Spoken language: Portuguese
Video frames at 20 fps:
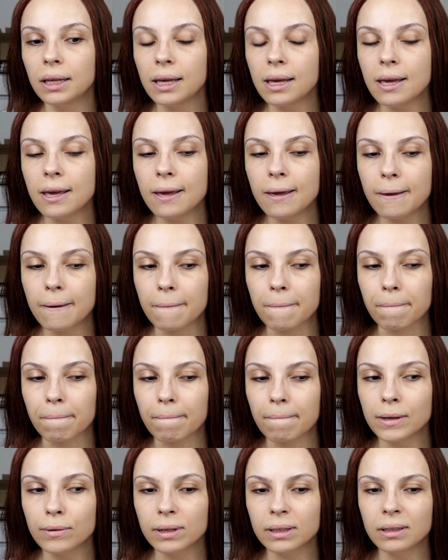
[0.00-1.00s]
E
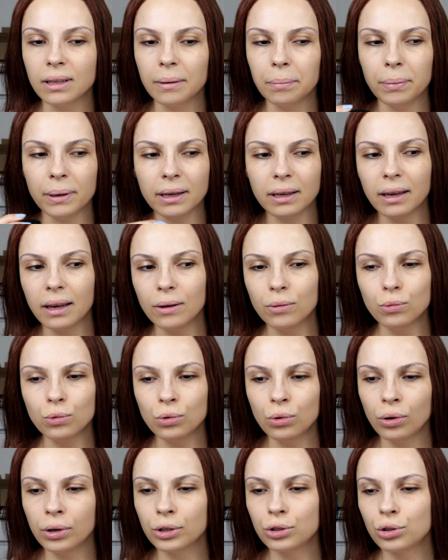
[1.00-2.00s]
eu até peguei
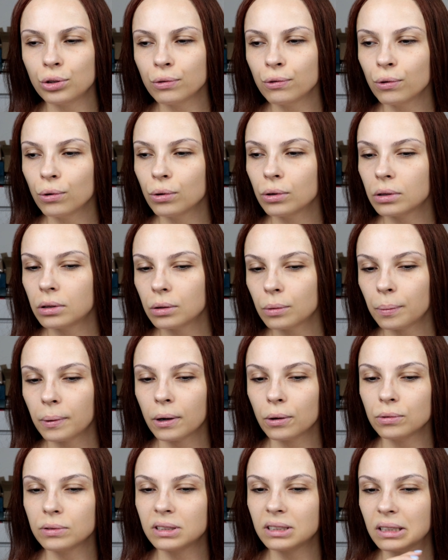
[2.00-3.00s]
um corretivo ou outro
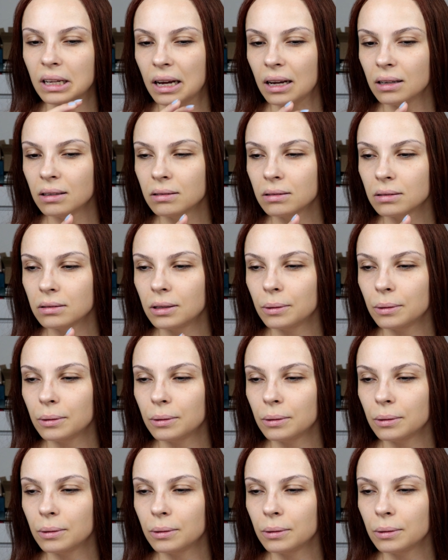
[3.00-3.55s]
pra usar,